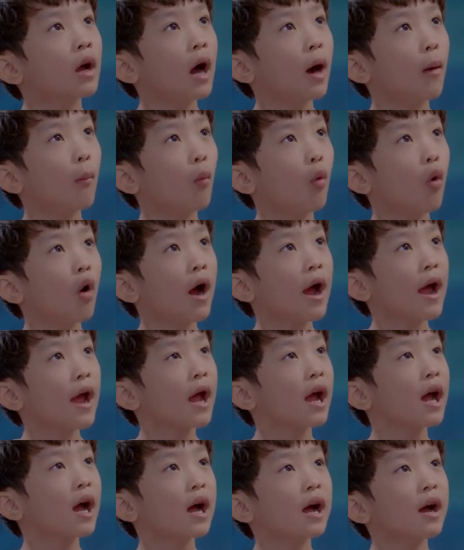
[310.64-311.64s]
Hôm
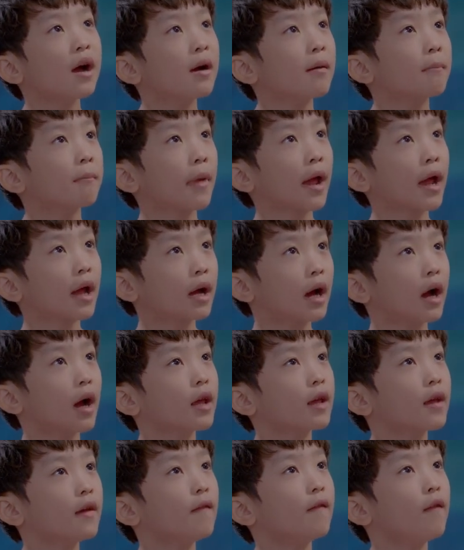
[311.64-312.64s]
qua mẹ có
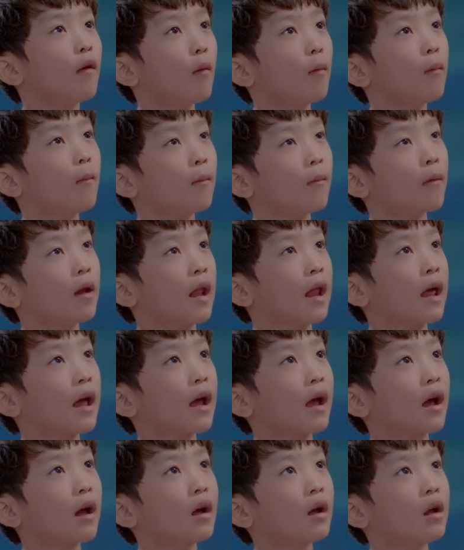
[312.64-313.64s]
ý Phúc
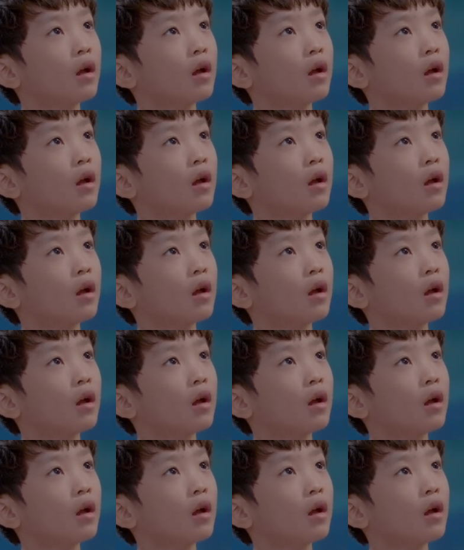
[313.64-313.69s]
là